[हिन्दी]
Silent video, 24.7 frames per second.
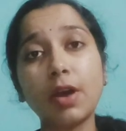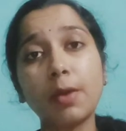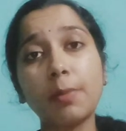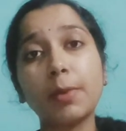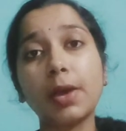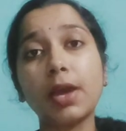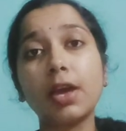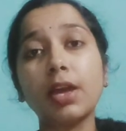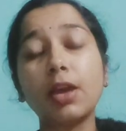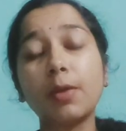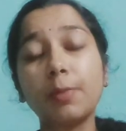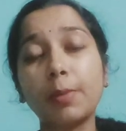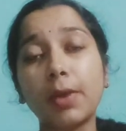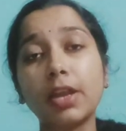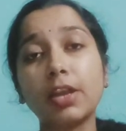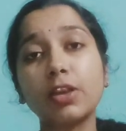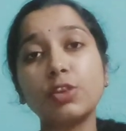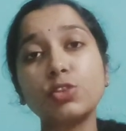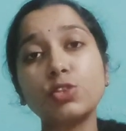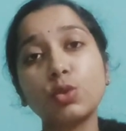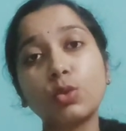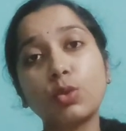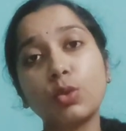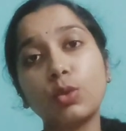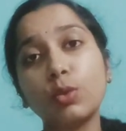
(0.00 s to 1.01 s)
हमा हमारा
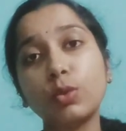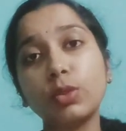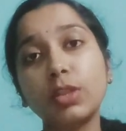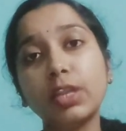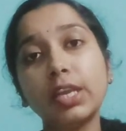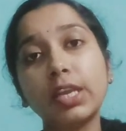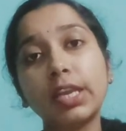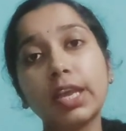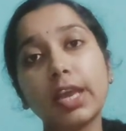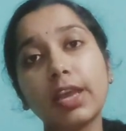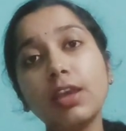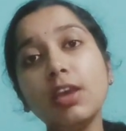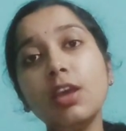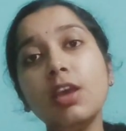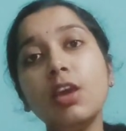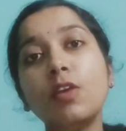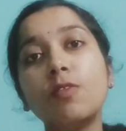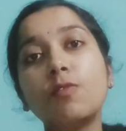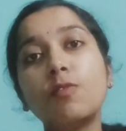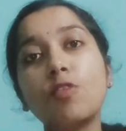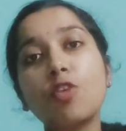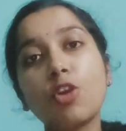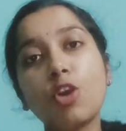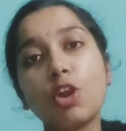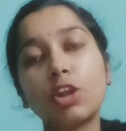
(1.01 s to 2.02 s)
जो क्लोदिंग है
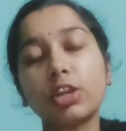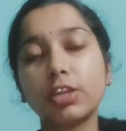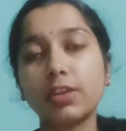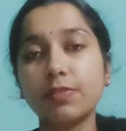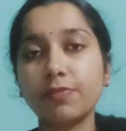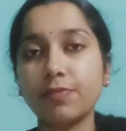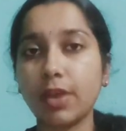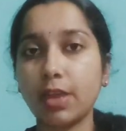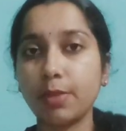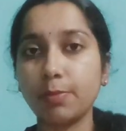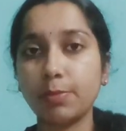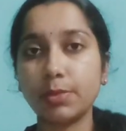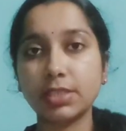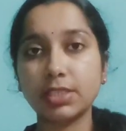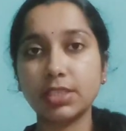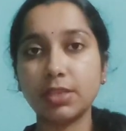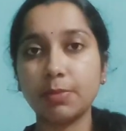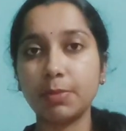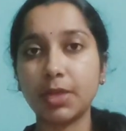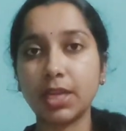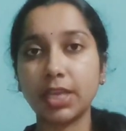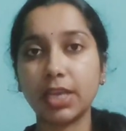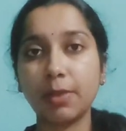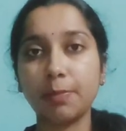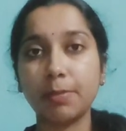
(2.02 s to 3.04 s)
वो कॉटन फाइबर से
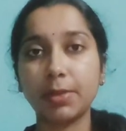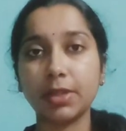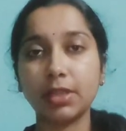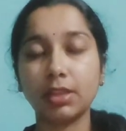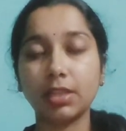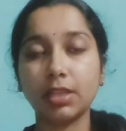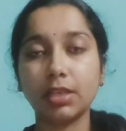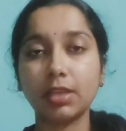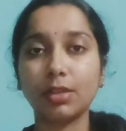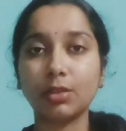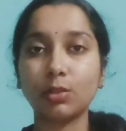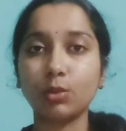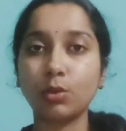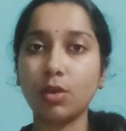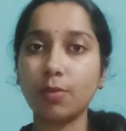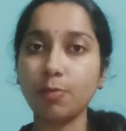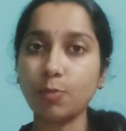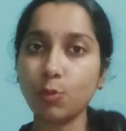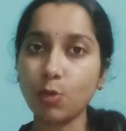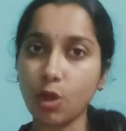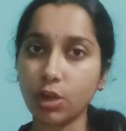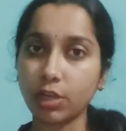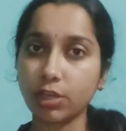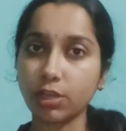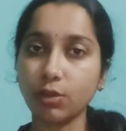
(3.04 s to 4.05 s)
मिलके बनती है तो हम
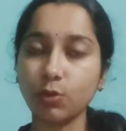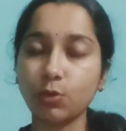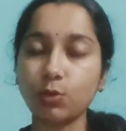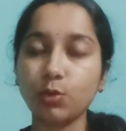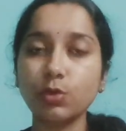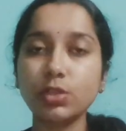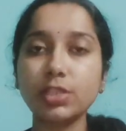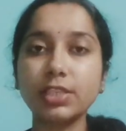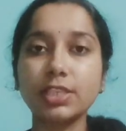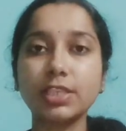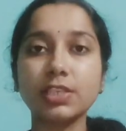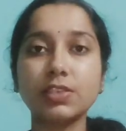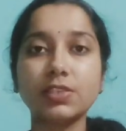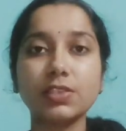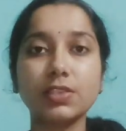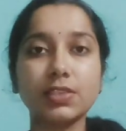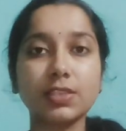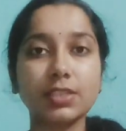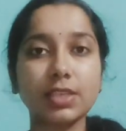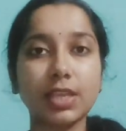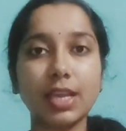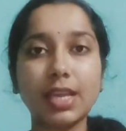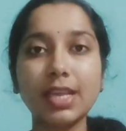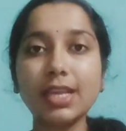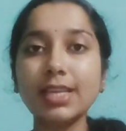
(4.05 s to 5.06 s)
कॉटन को इसी
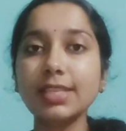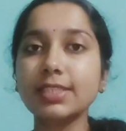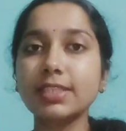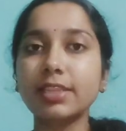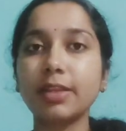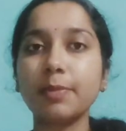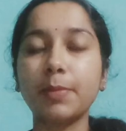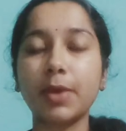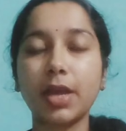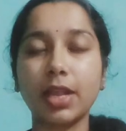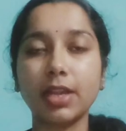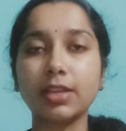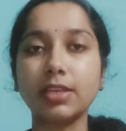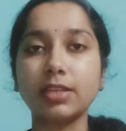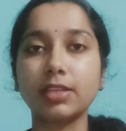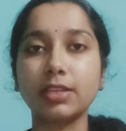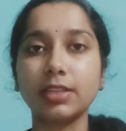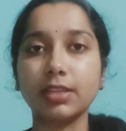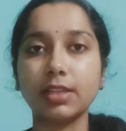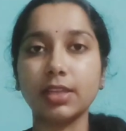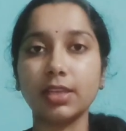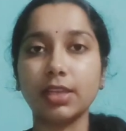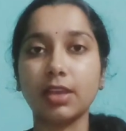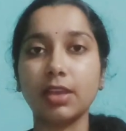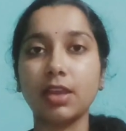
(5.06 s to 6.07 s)
चीज़ के लिए इस्तेमाल
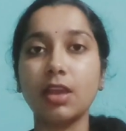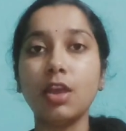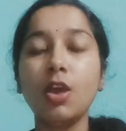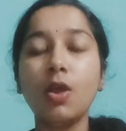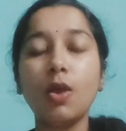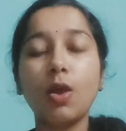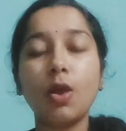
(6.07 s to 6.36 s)
करते हैं